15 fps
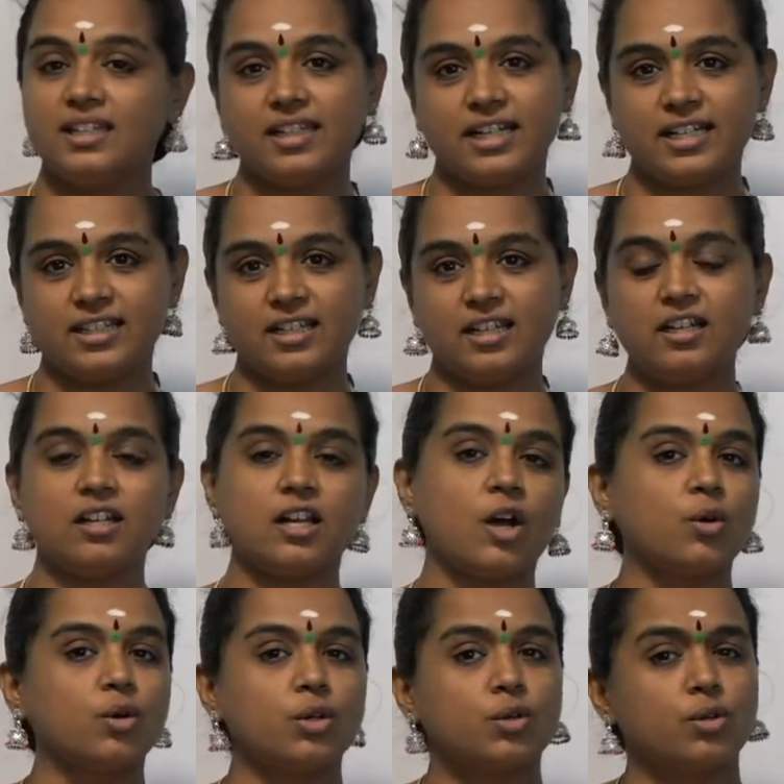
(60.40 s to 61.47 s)
இந்த இடத்துல நான்
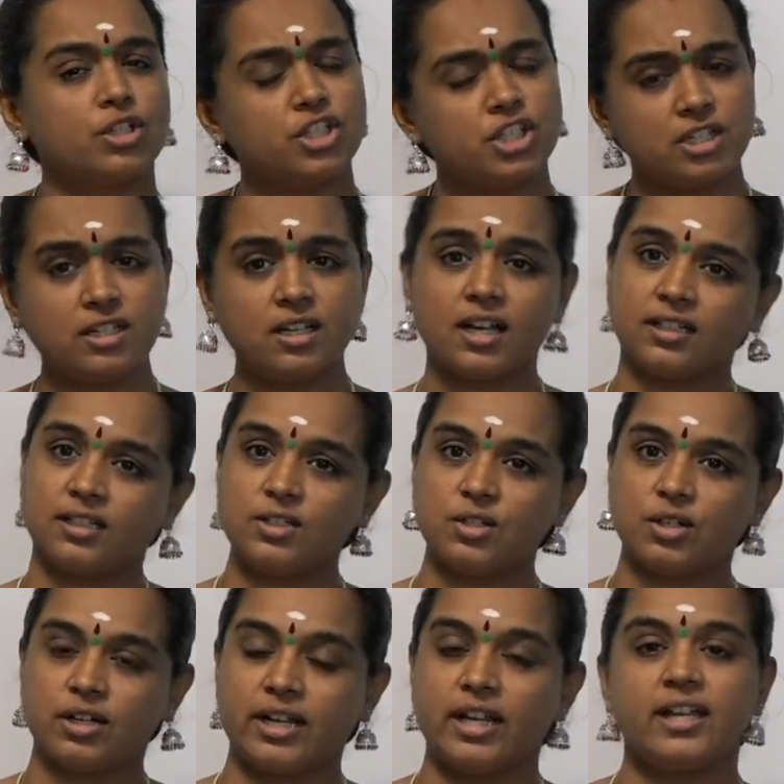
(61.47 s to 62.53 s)
உங்களுக்கு ஒரு சின்ன கதை
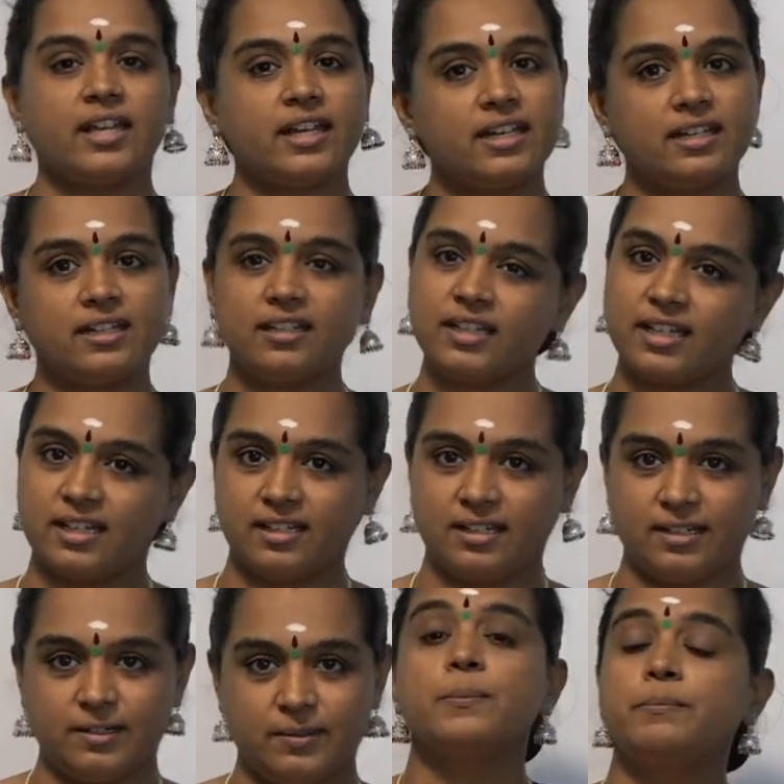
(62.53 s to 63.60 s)
சொல்கிறேன் என்னன்னு
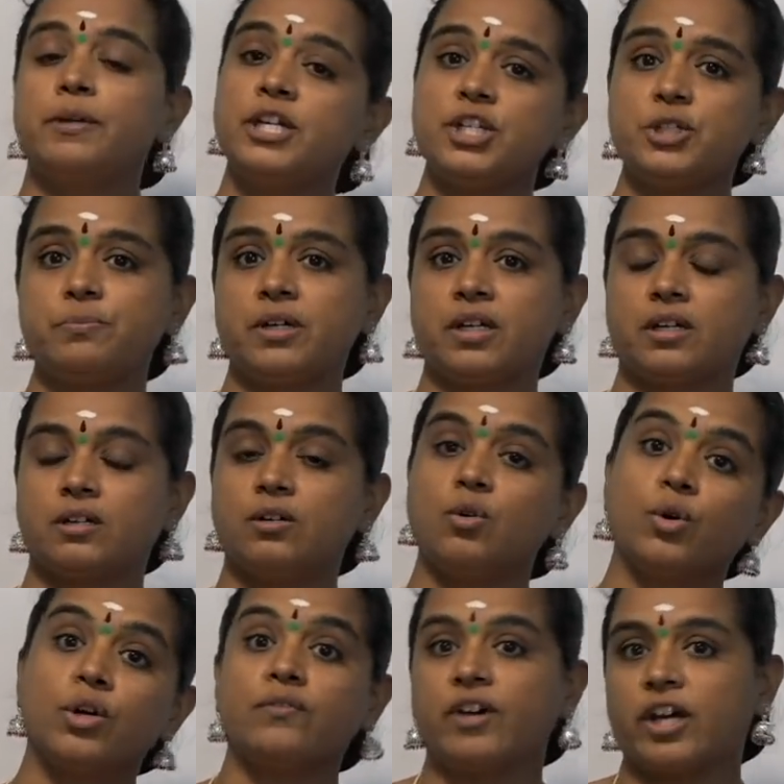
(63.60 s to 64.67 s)
கேளுங்க பீஷ்மருக்கு
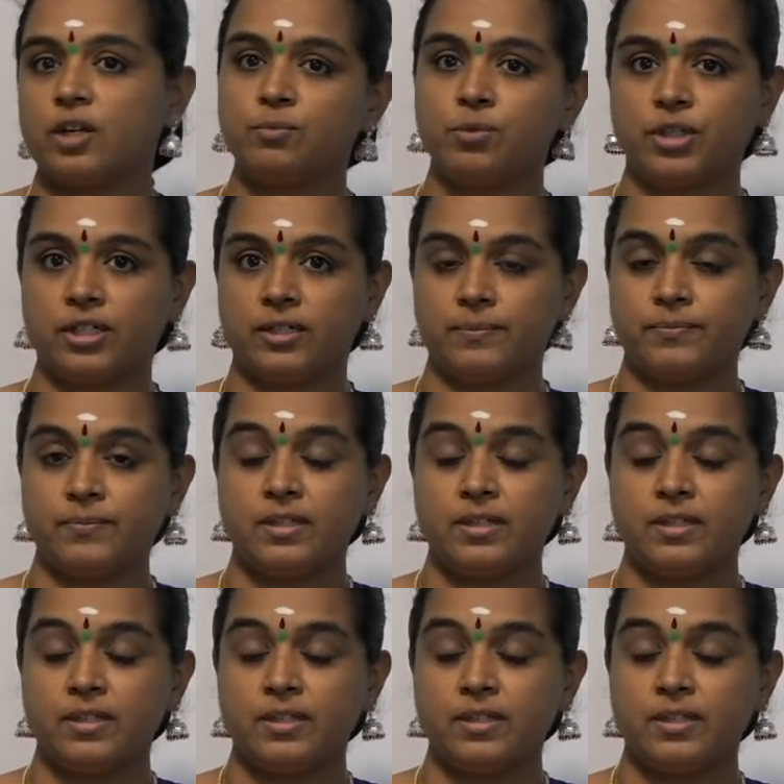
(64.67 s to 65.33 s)
ஒரு வரம் உண்டு